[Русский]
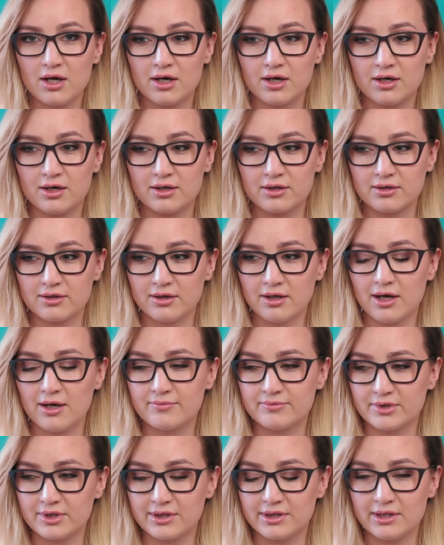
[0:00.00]
а,
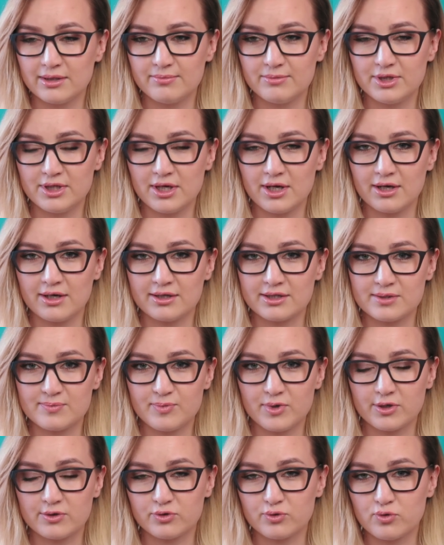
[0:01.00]
главный для меня
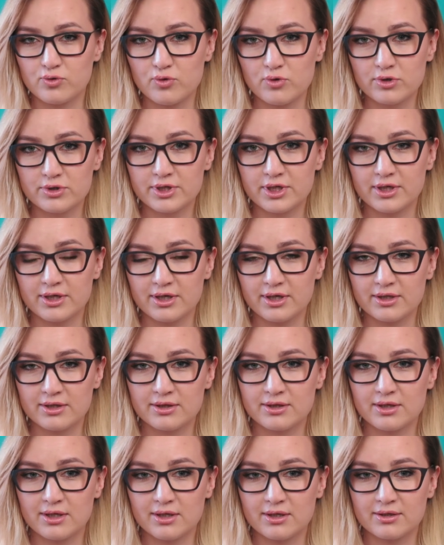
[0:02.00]
аспект ухода –
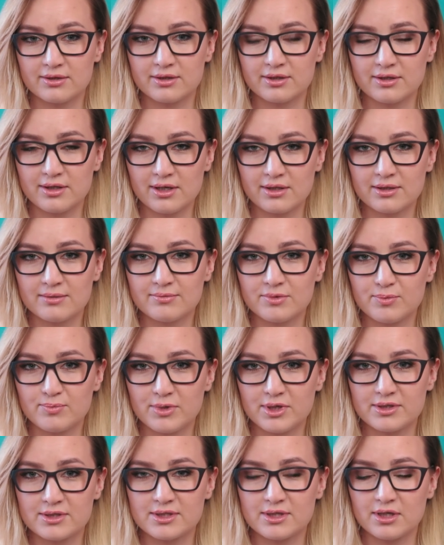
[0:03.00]
это на данный
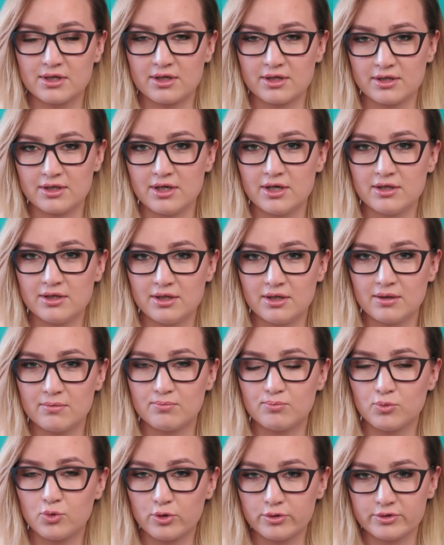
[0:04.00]
момент сохранение
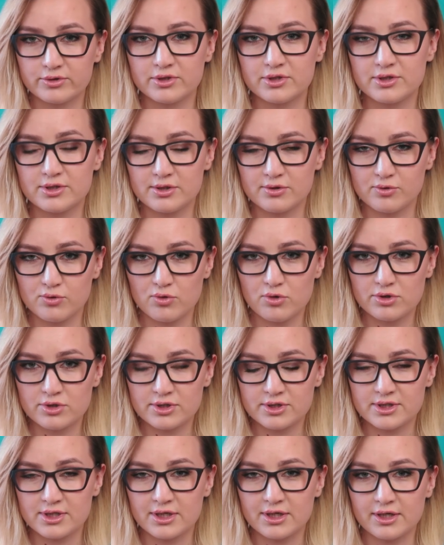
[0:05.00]
молодости
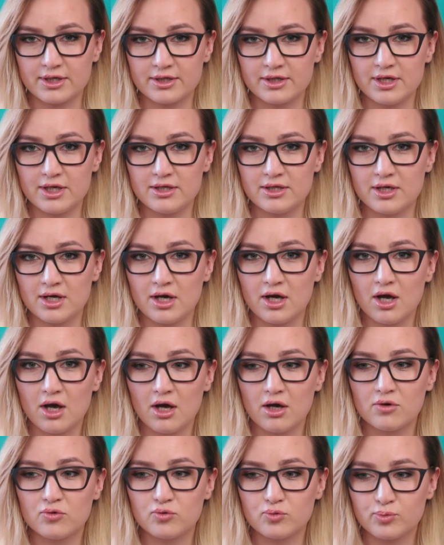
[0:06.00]
кожи, сохранение
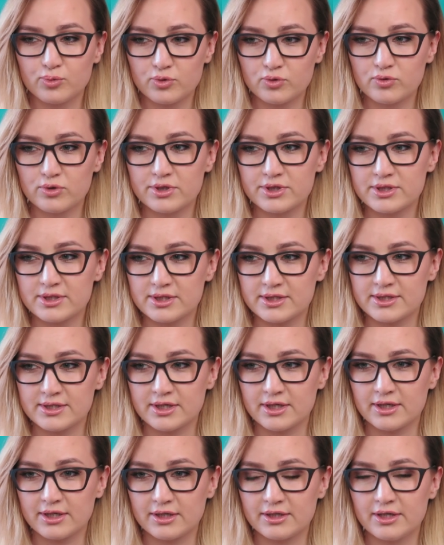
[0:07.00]
упругости,
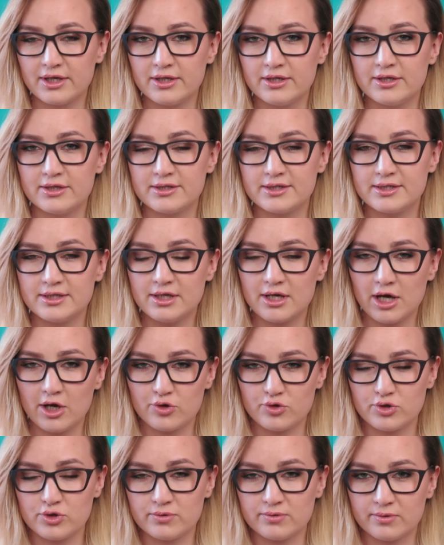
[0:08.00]
сохранение
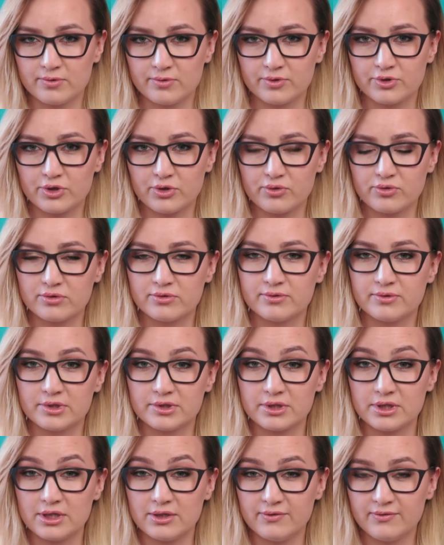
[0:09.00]
сияющего вот такого
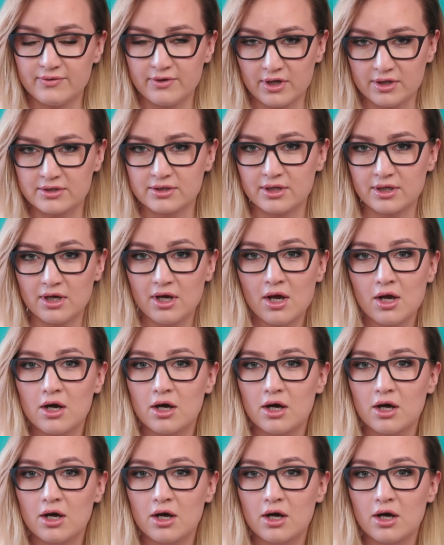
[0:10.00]
вот эффекта